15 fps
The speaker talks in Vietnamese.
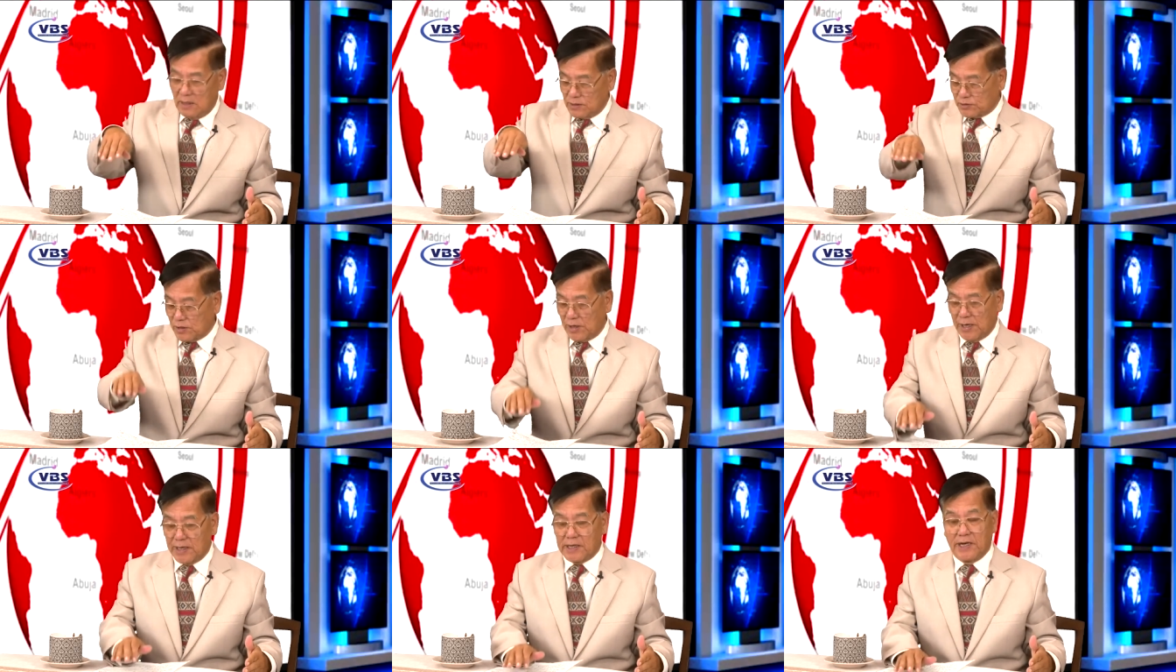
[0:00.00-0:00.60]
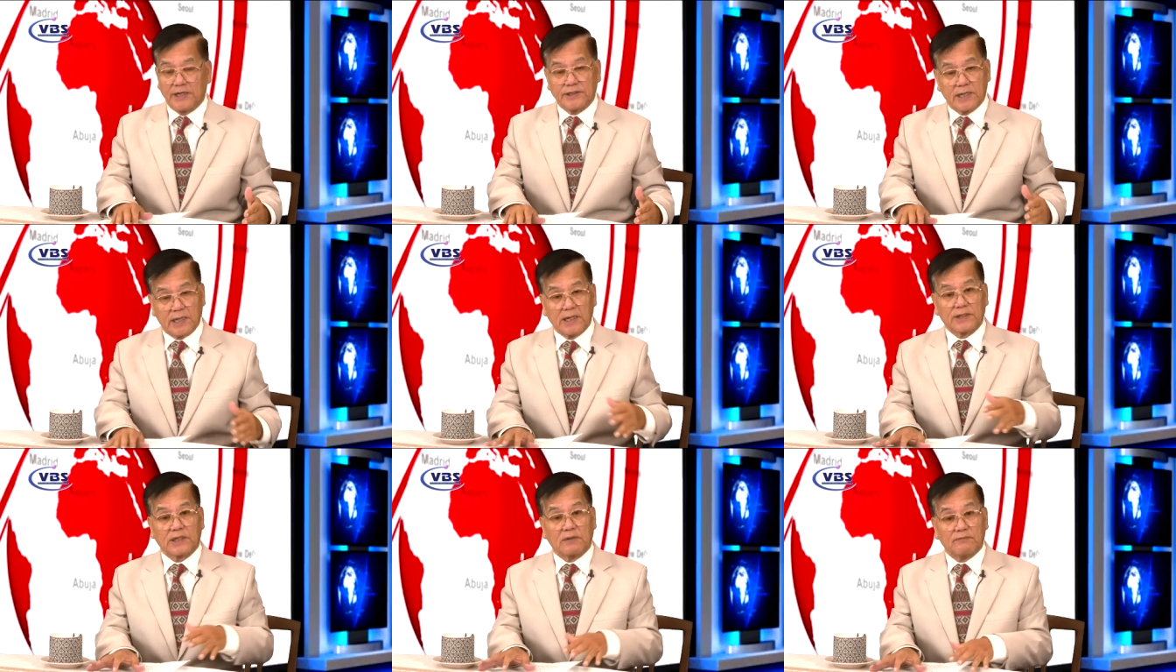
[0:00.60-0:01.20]
cho nên người dân
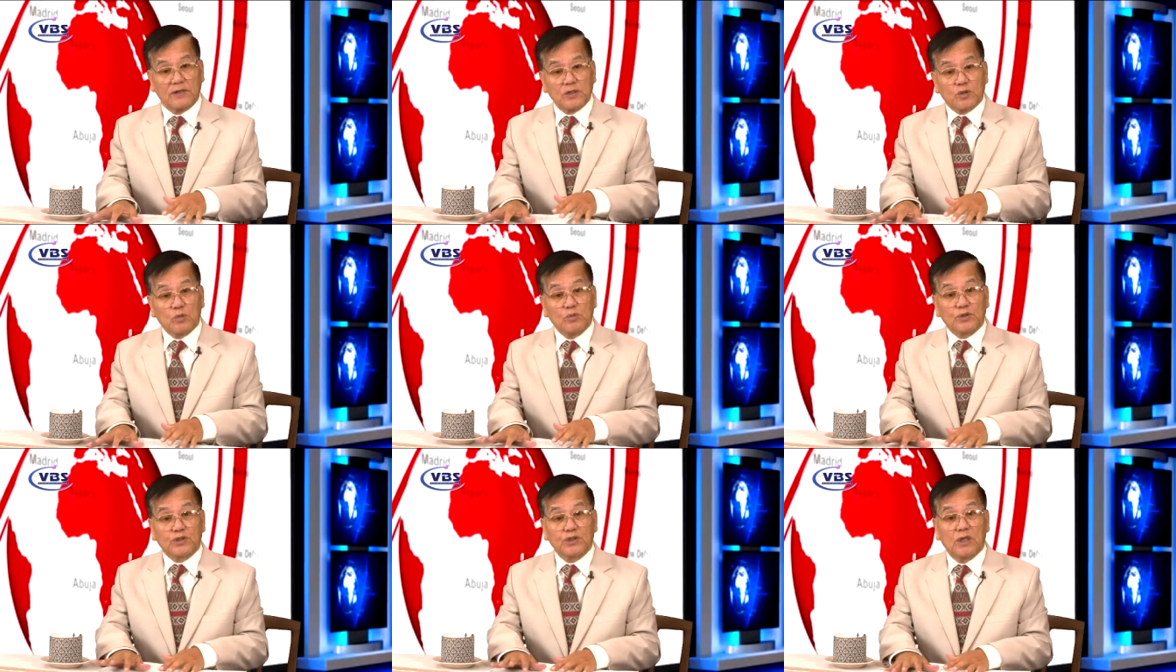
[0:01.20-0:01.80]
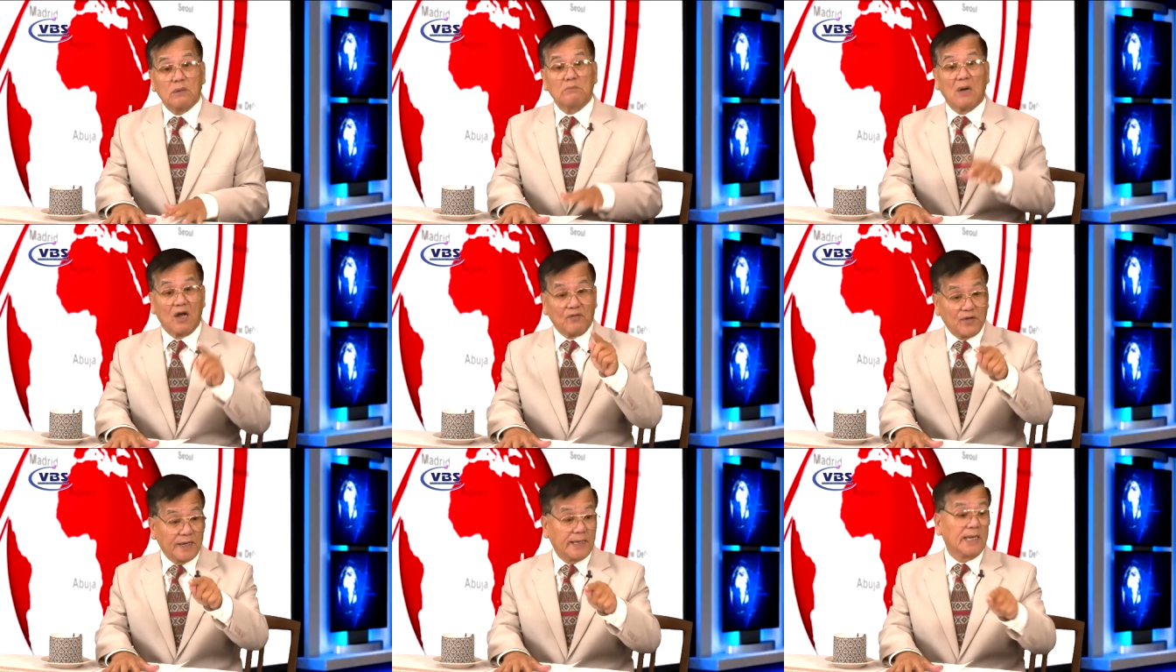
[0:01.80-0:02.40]
người ta vẫn sung sướng bởi
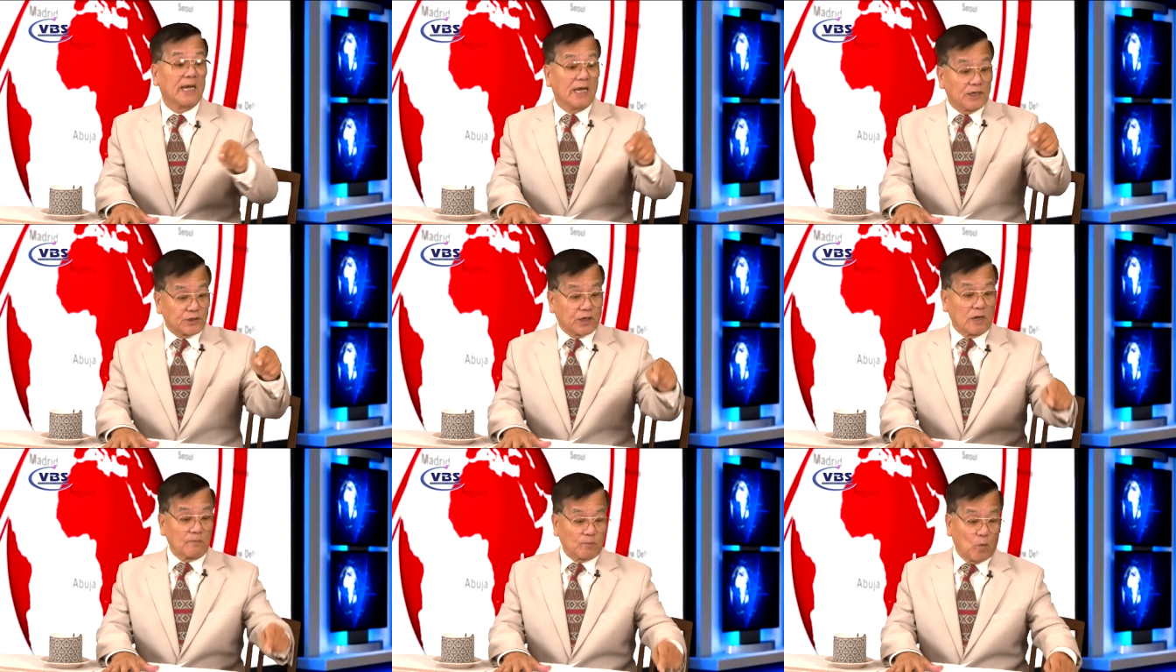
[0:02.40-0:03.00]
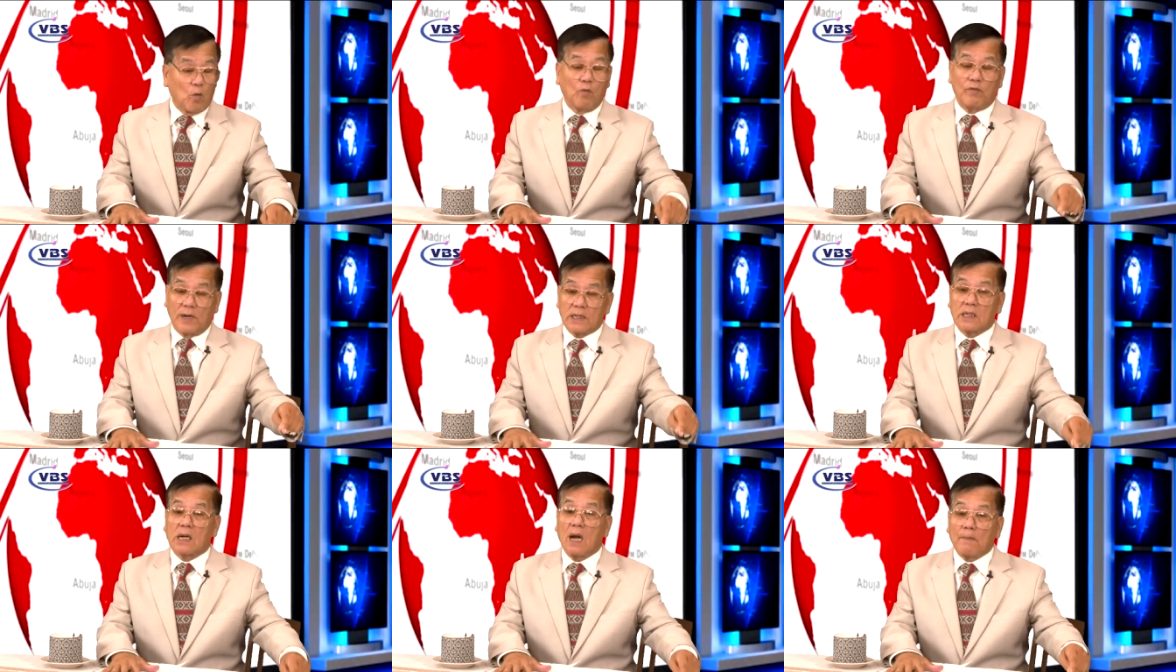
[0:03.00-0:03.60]
vì chính phủ vẫn
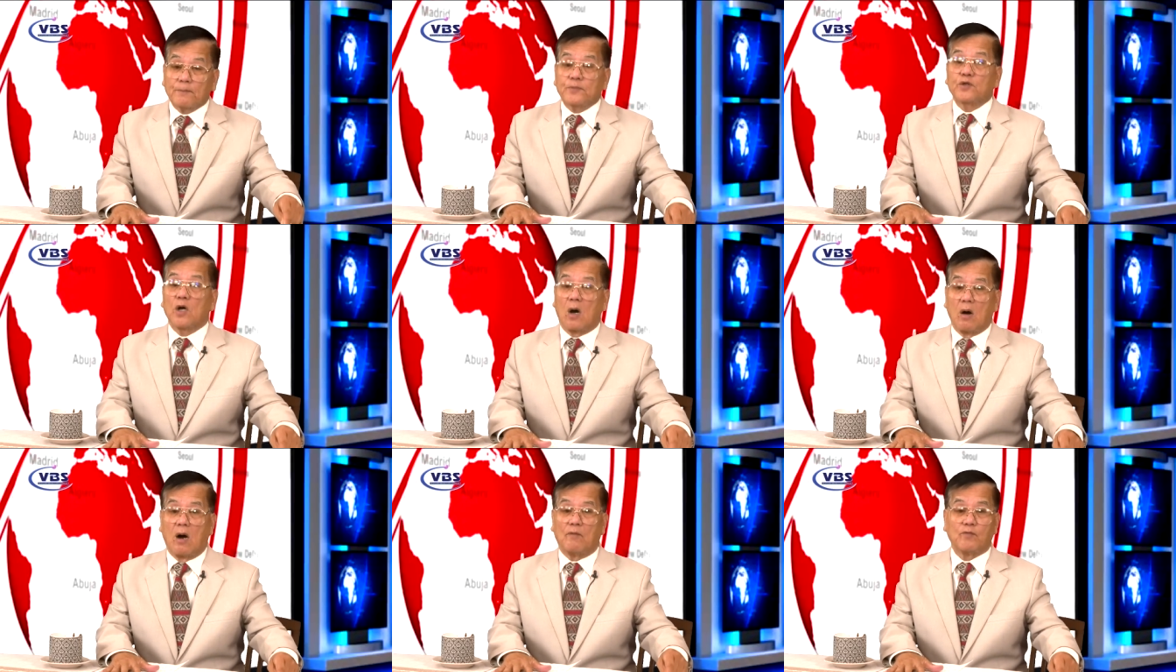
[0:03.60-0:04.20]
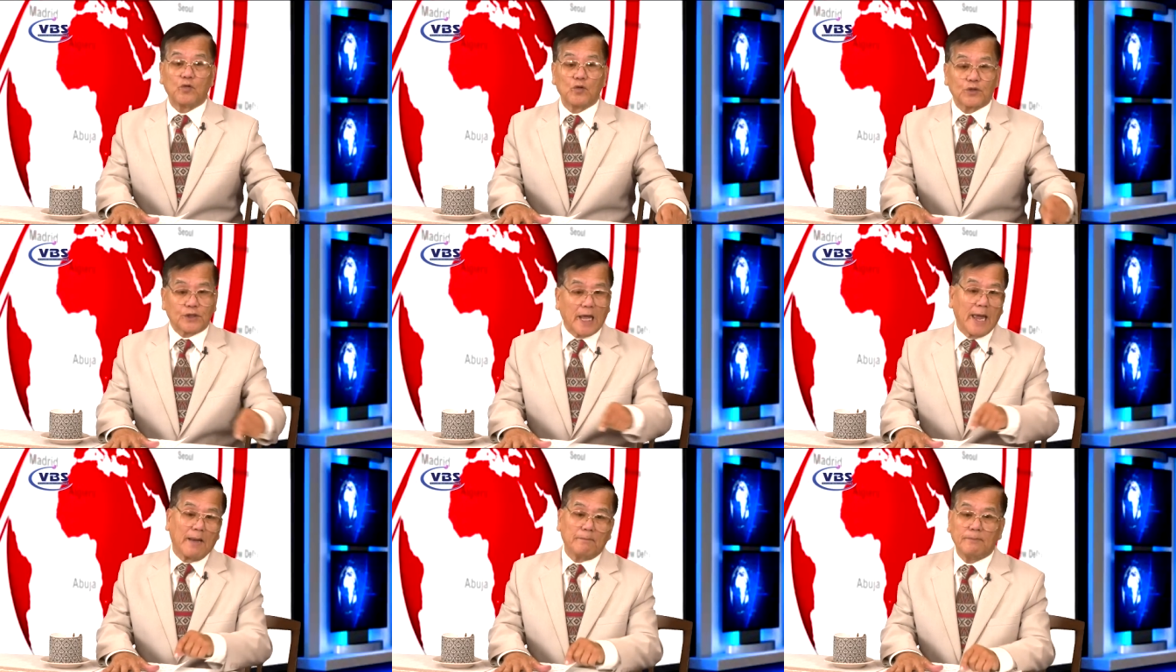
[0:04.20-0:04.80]
cấp cho họ food
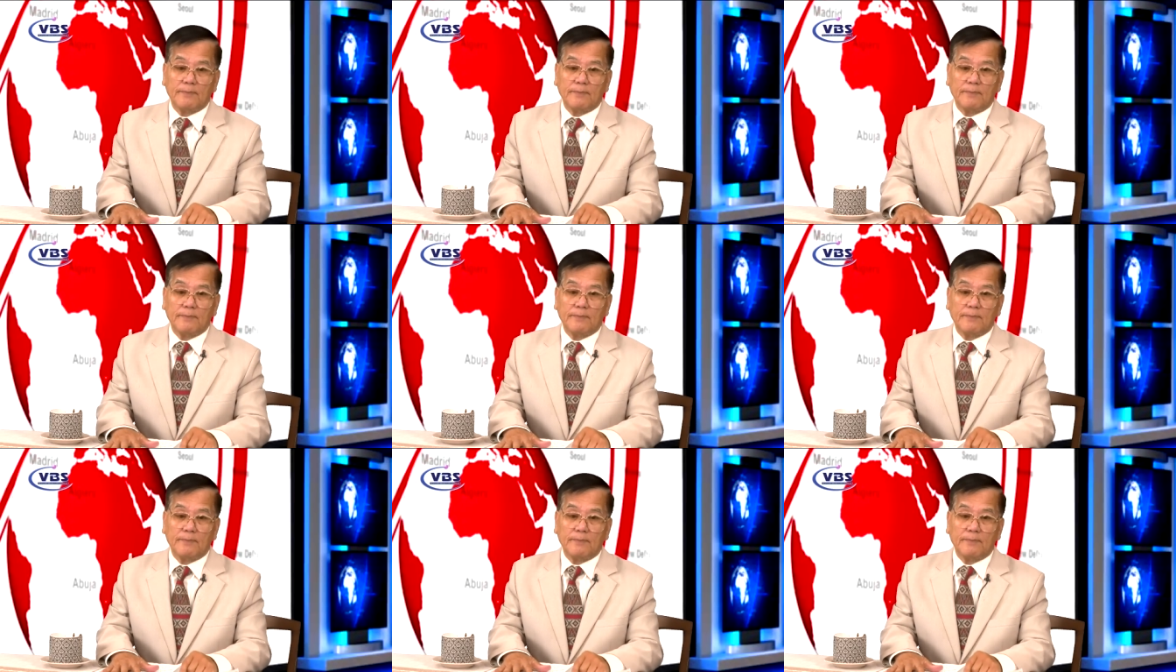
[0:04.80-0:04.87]
stamp.